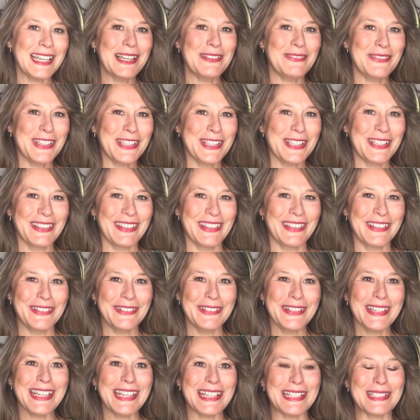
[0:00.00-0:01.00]
el vídeo de
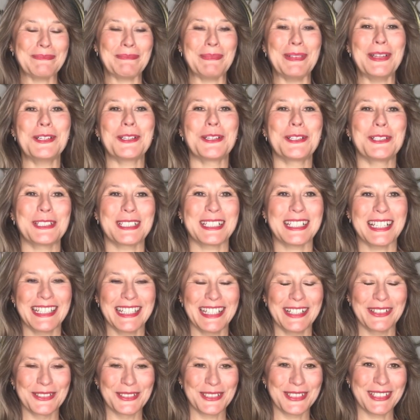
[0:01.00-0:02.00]
hoy, espero que os
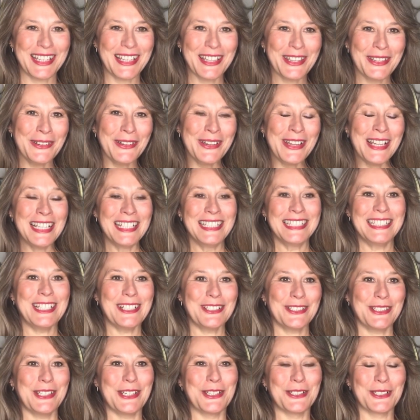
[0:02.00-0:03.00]
haya gustado. Ya
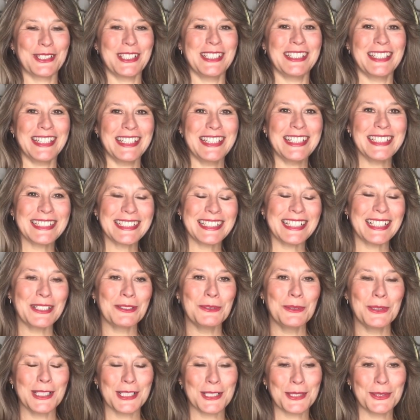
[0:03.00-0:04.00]
os digo, si tenéis
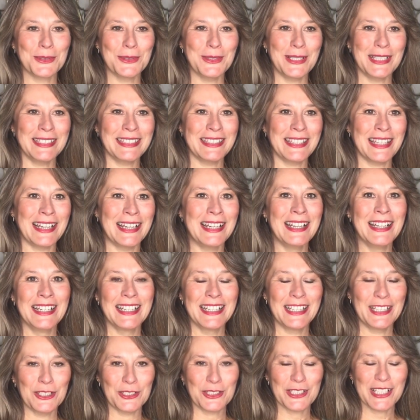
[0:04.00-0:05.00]
alguna suculenta
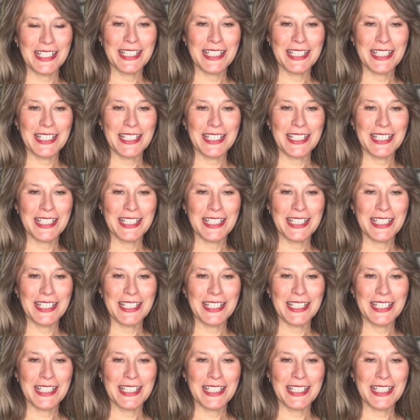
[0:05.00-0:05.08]
que os